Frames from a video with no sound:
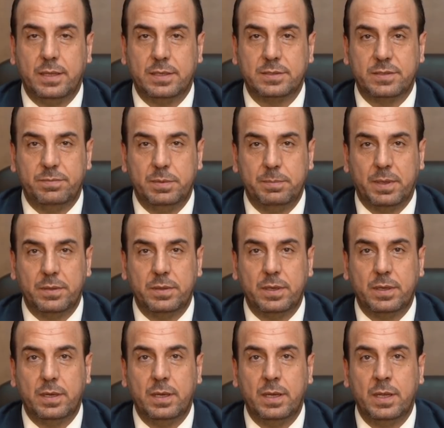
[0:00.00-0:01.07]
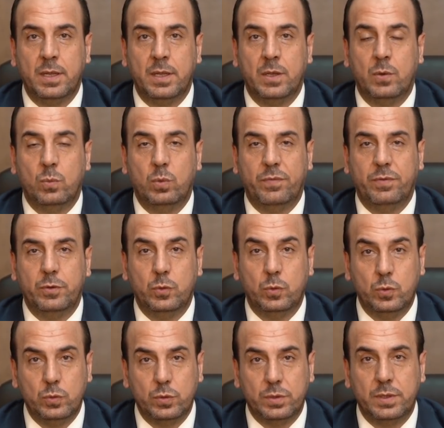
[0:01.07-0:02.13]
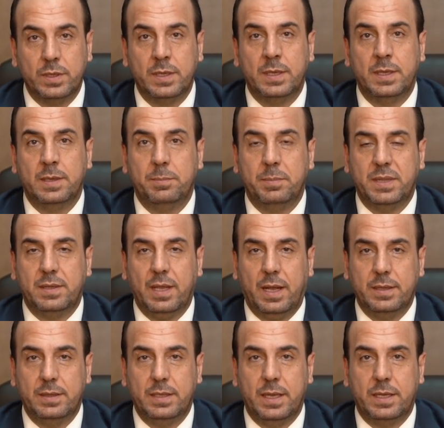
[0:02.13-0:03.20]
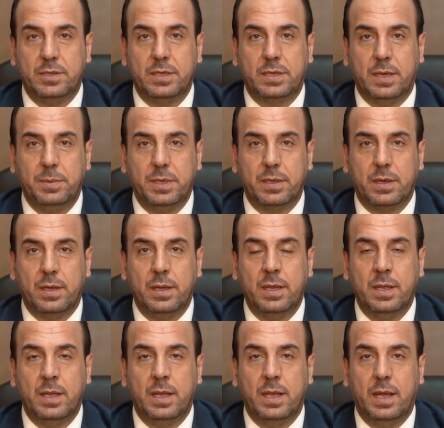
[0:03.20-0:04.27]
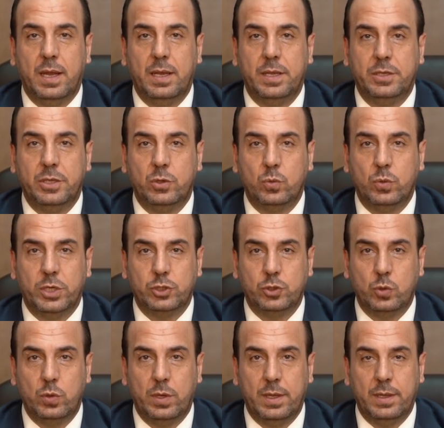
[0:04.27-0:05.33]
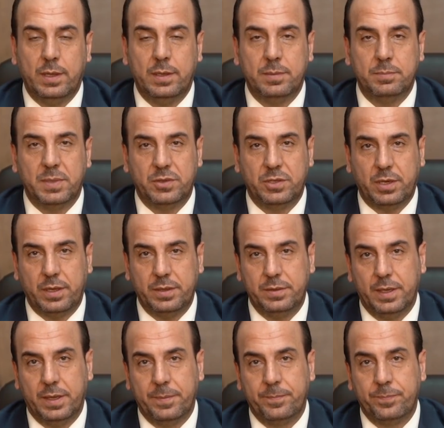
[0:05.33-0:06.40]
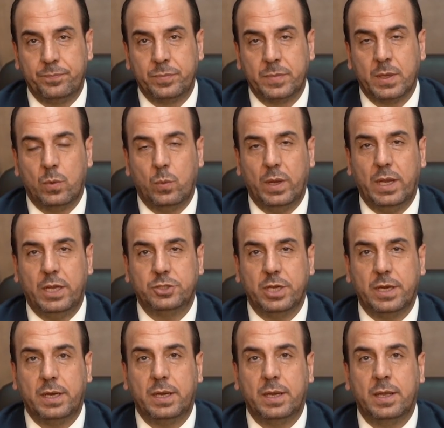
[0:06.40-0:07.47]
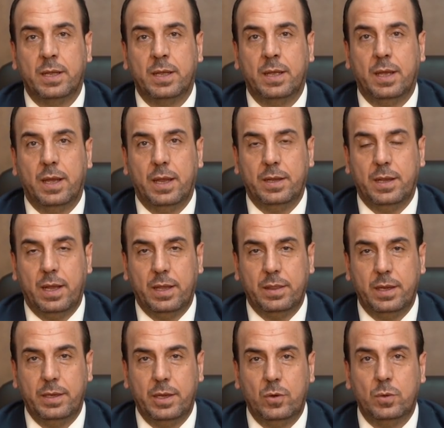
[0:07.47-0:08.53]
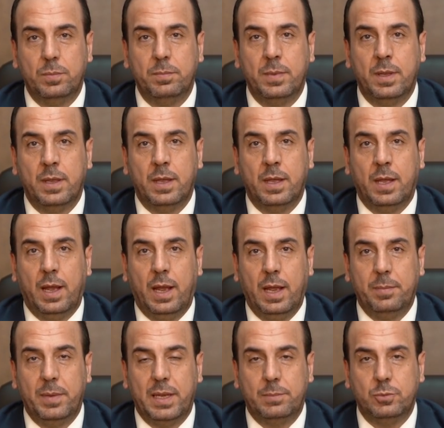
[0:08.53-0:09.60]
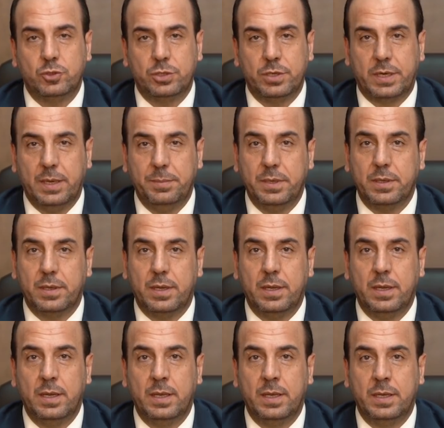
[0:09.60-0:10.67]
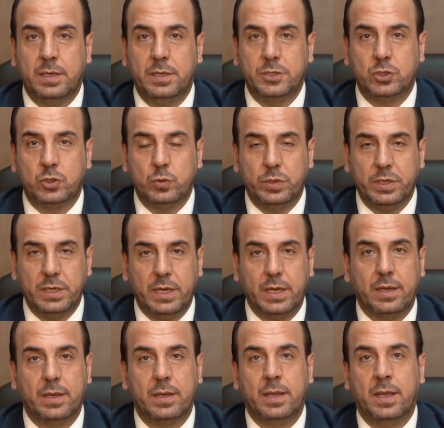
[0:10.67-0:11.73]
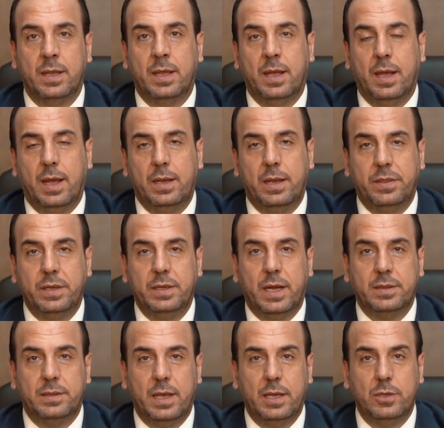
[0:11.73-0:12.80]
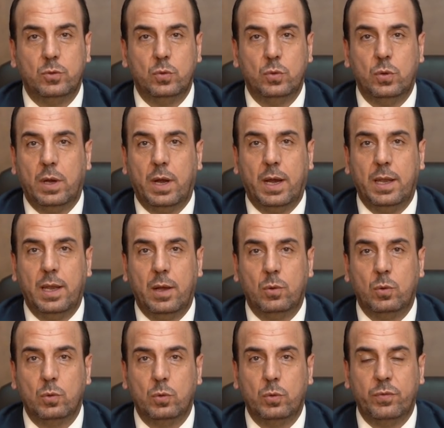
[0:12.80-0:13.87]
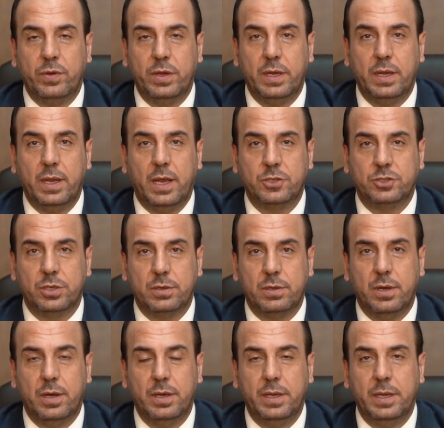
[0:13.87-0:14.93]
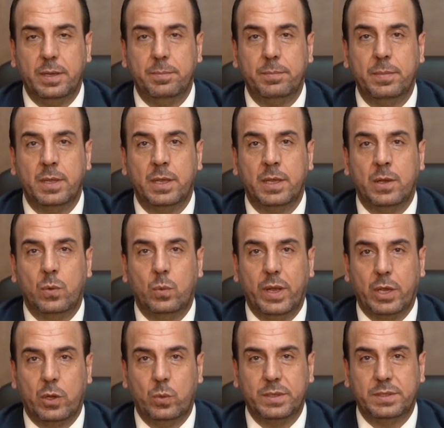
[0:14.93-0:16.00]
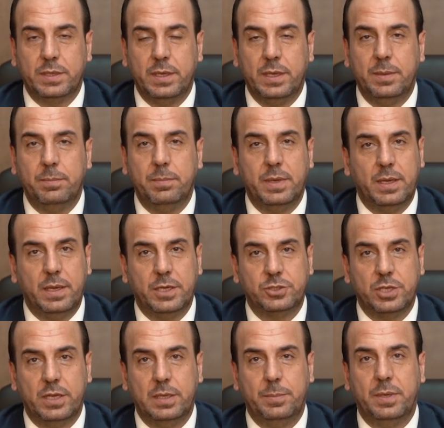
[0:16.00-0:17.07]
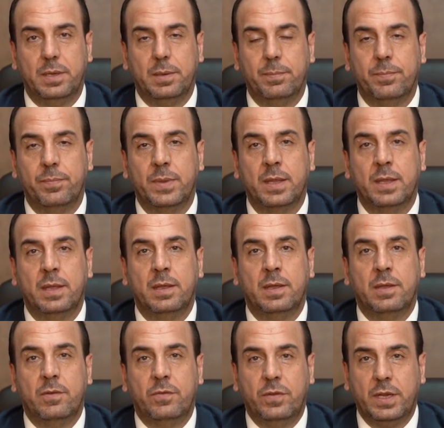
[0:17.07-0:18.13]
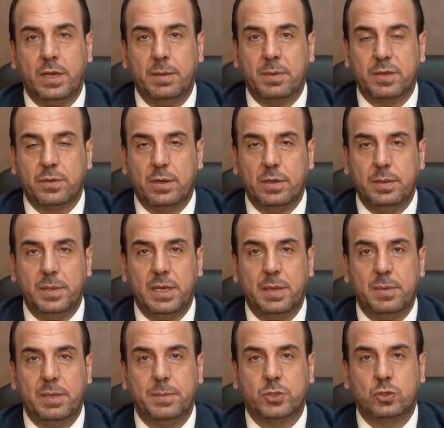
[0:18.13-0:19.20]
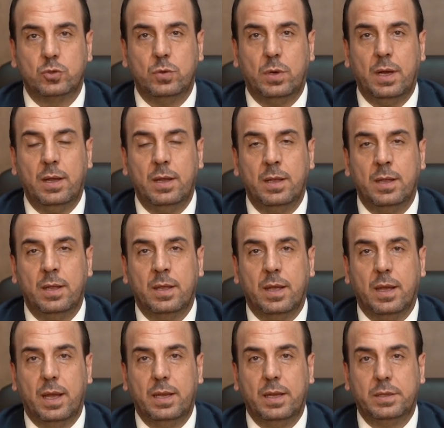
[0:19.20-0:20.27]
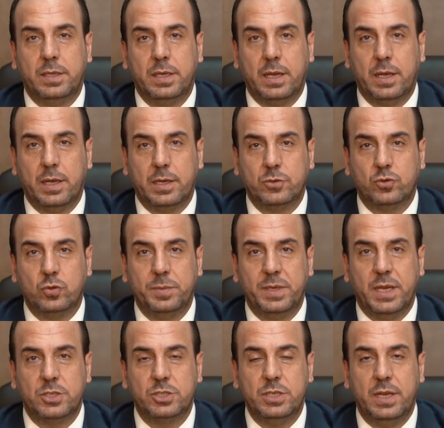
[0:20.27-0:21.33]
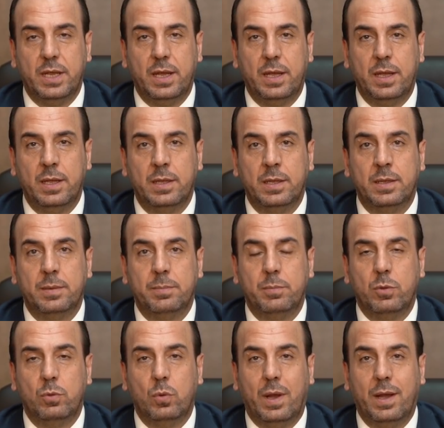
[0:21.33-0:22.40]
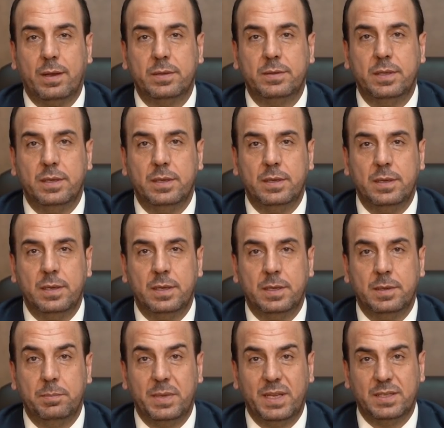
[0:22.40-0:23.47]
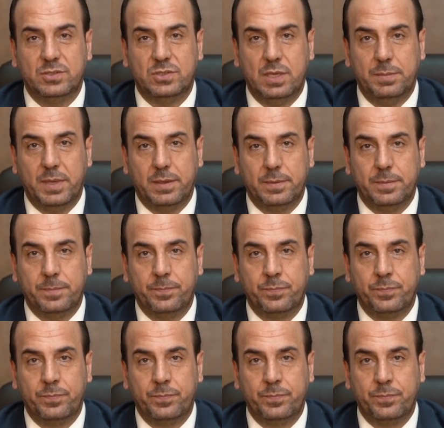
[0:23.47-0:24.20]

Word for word: تعصف بالمنطقة وفي النهوض بالتحديات الكبيرة التي تواجهها منطقتنا ولا شك أن هذا اليوم حمل بشرى كبيرة للسوريين الذين اعتادوا على وقوف أشقائهم وإخوتهم إلى جانبهم في مطالبهم المشروعة التي خرجوا من أجلها منذ عقد من الزمن